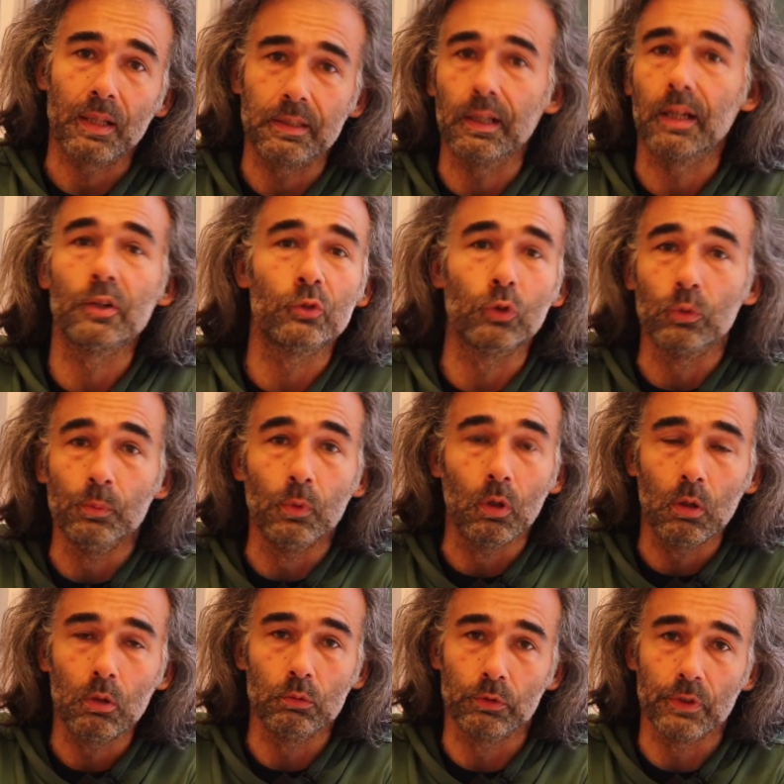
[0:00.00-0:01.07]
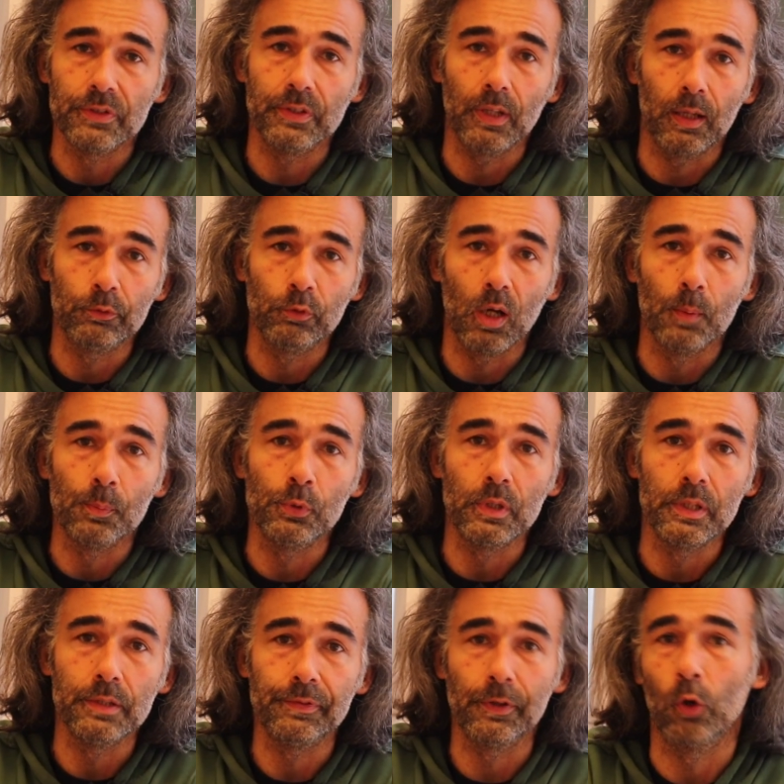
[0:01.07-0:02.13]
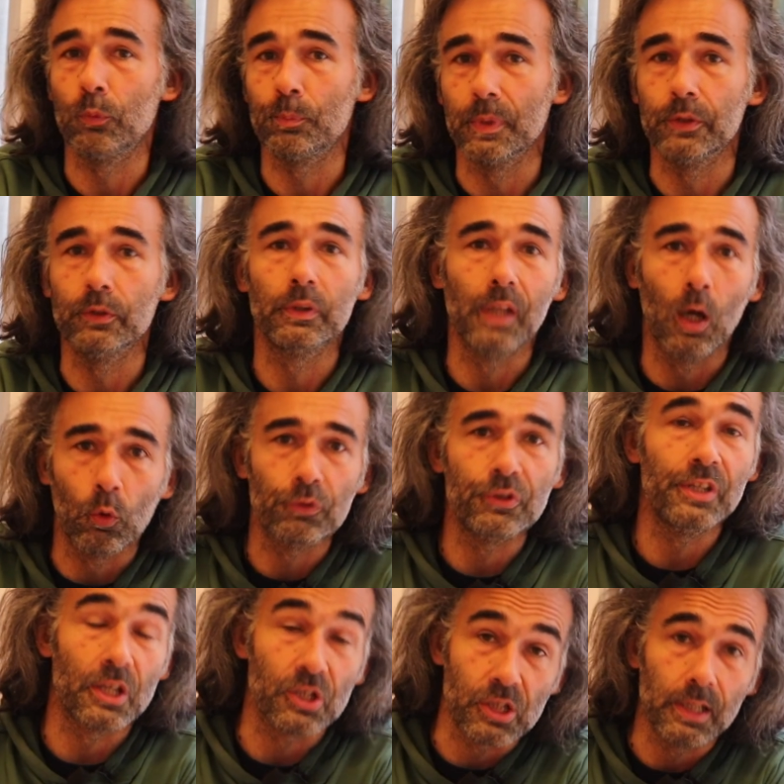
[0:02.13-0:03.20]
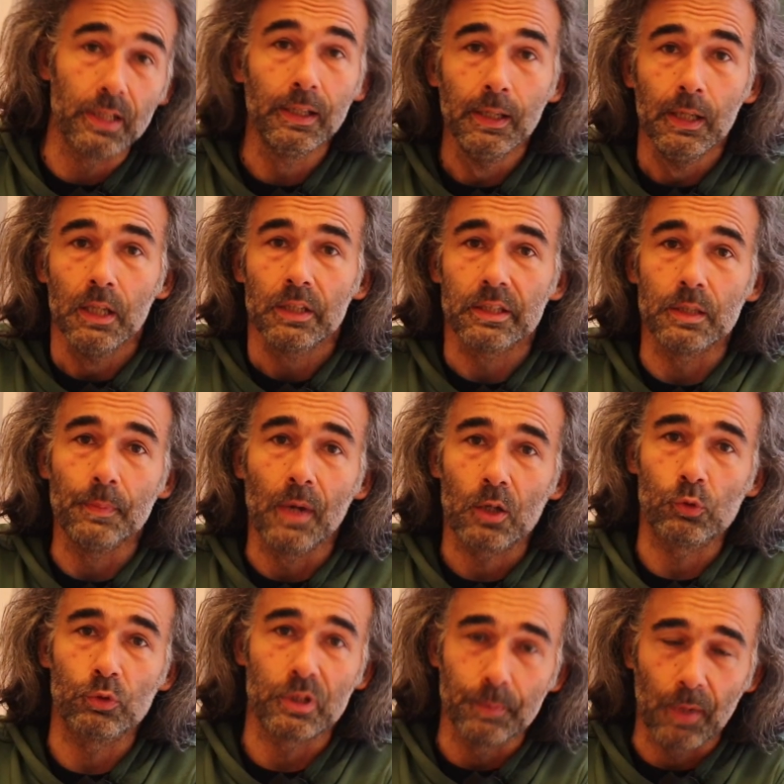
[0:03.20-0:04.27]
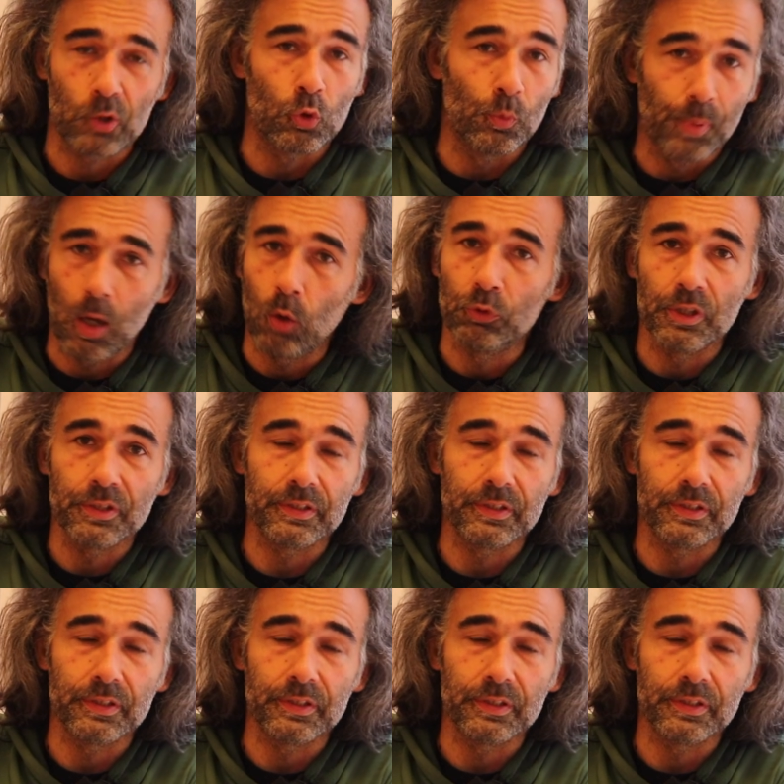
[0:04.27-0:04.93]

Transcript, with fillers: une partie raisonnement, on essaiera de voir un peu les différentes méthodes à envisager, qui marchent ou qui marchent pas.